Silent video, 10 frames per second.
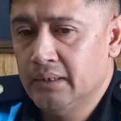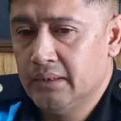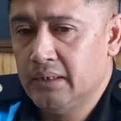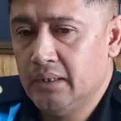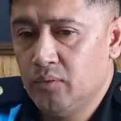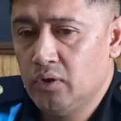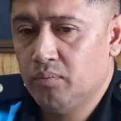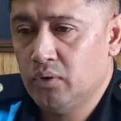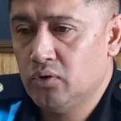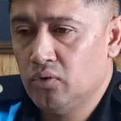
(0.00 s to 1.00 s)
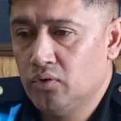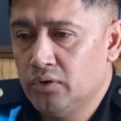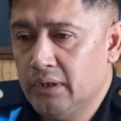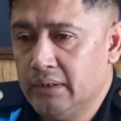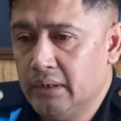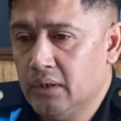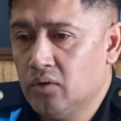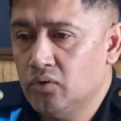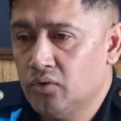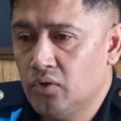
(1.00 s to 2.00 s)
tenemos dispuestos este,
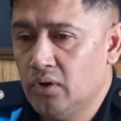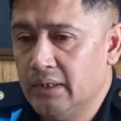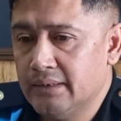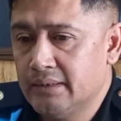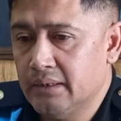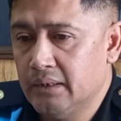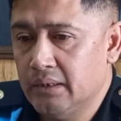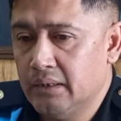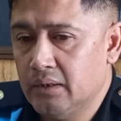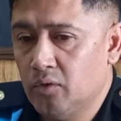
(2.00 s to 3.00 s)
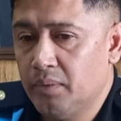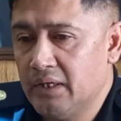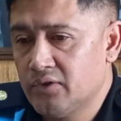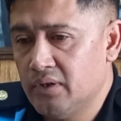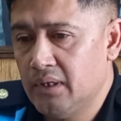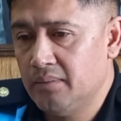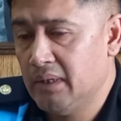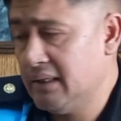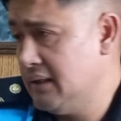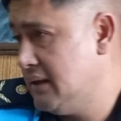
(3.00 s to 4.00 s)
controles eh, operacionales,
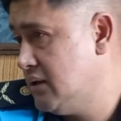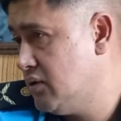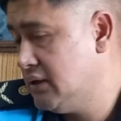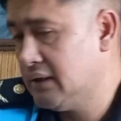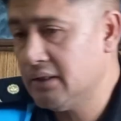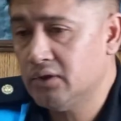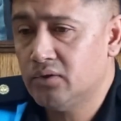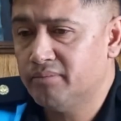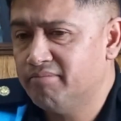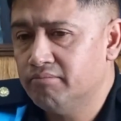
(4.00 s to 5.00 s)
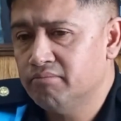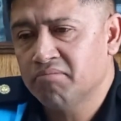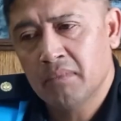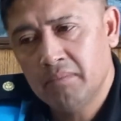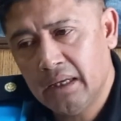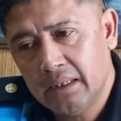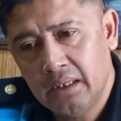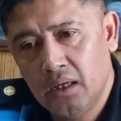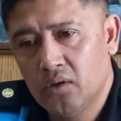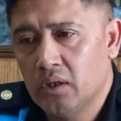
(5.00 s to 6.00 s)
más que nada los de tránsito. Más que
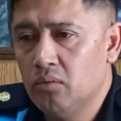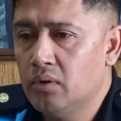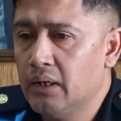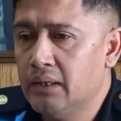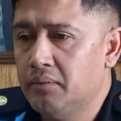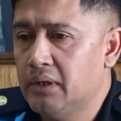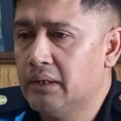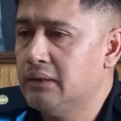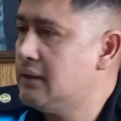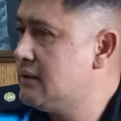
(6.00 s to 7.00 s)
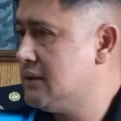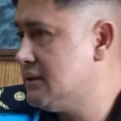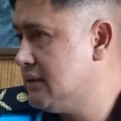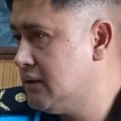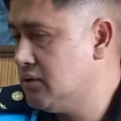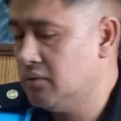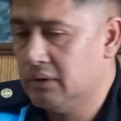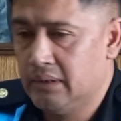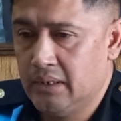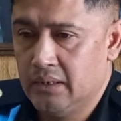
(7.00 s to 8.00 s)
nada lo que buscan es ver quién está transitando en
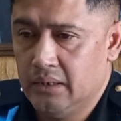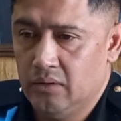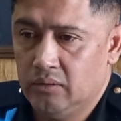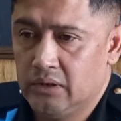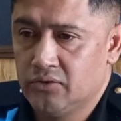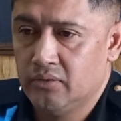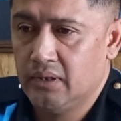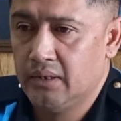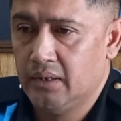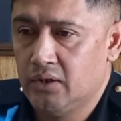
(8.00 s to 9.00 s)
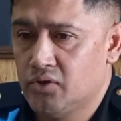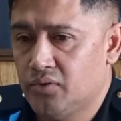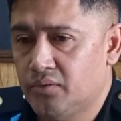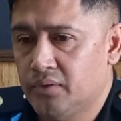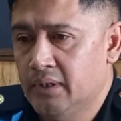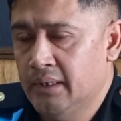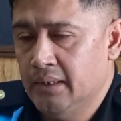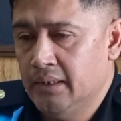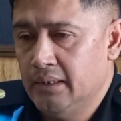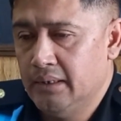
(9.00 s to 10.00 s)
nuestra, en nuestra ciudad y de hecho
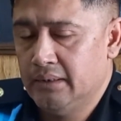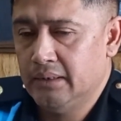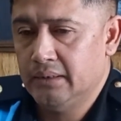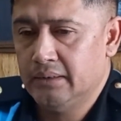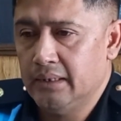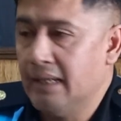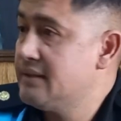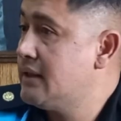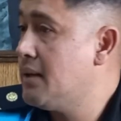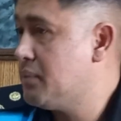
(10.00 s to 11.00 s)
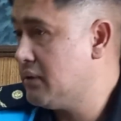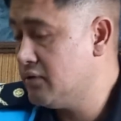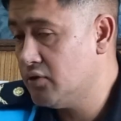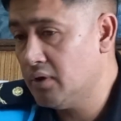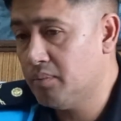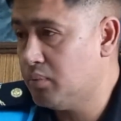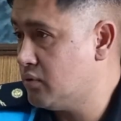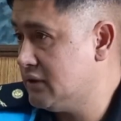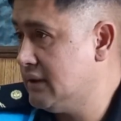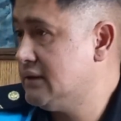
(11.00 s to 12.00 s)
este, hacer las previsiones
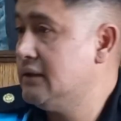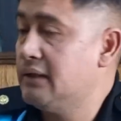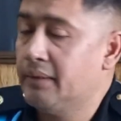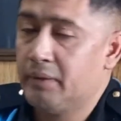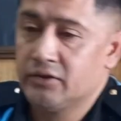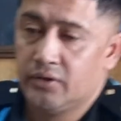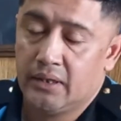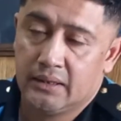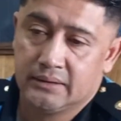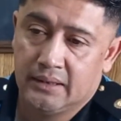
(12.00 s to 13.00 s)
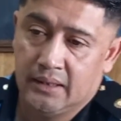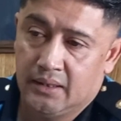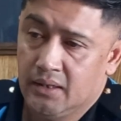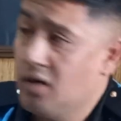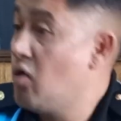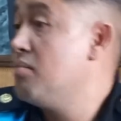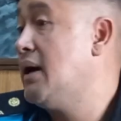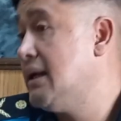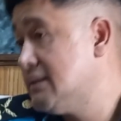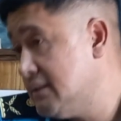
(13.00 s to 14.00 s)
por si existen personas con
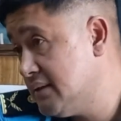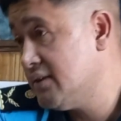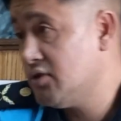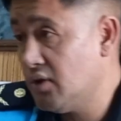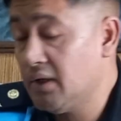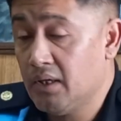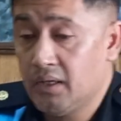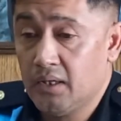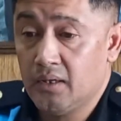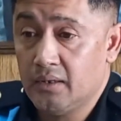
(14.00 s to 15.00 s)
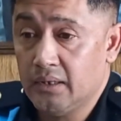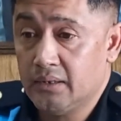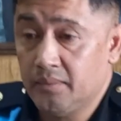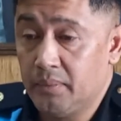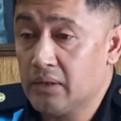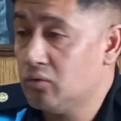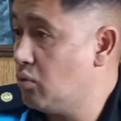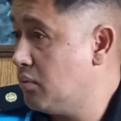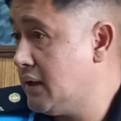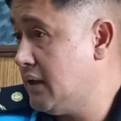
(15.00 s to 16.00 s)
malas intenciones que quieren
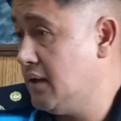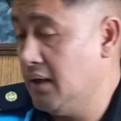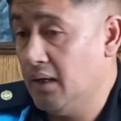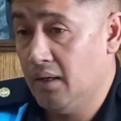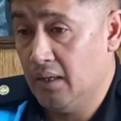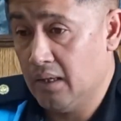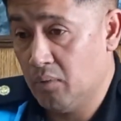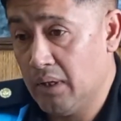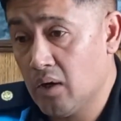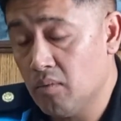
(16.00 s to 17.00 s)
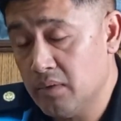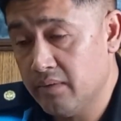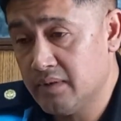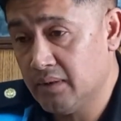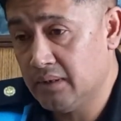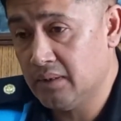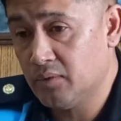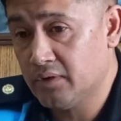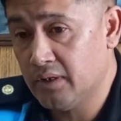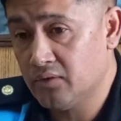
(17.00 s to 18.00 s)
perturbar la buena convivencia que
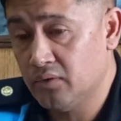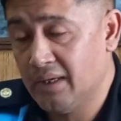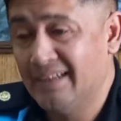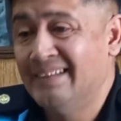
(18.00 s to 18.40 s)
tenemos en la ciudad.